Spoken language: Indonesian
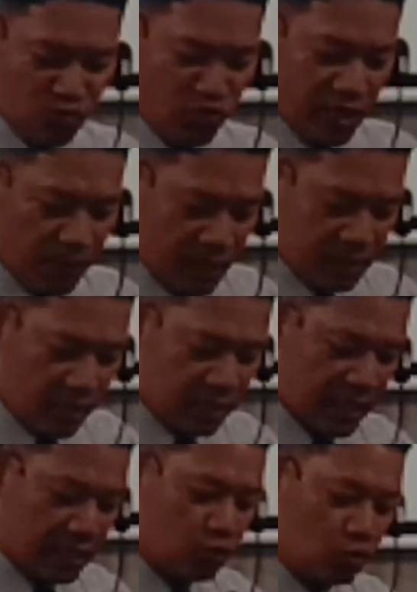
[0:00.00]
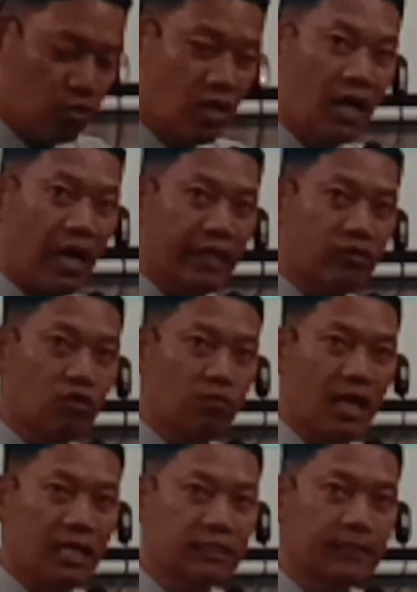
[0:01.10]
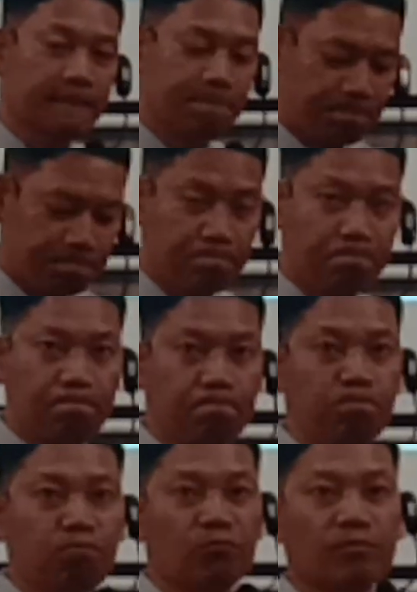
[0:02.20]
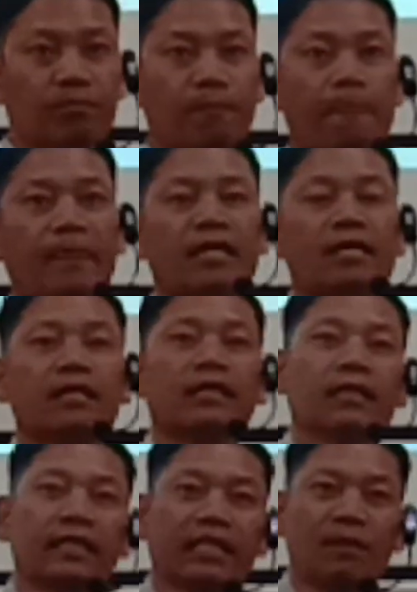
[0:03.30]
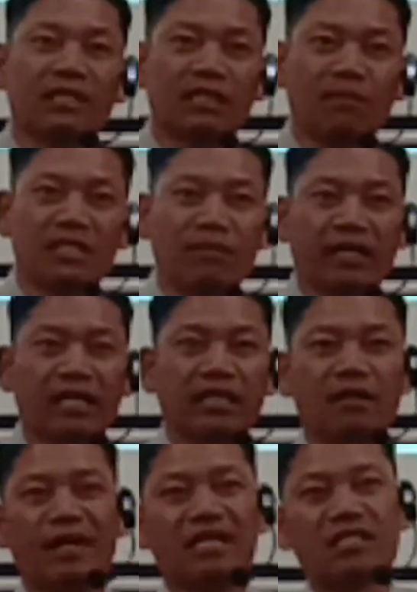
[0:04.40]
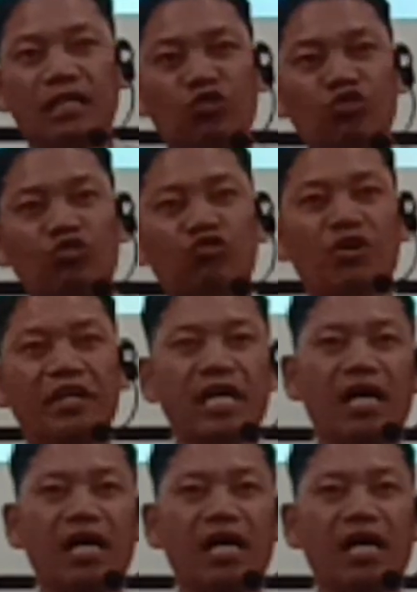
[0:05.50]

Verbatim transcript: Samuel pasal 1 ayat 12. Hmm. Kita baca sama-sama yang di depan. Satu, dua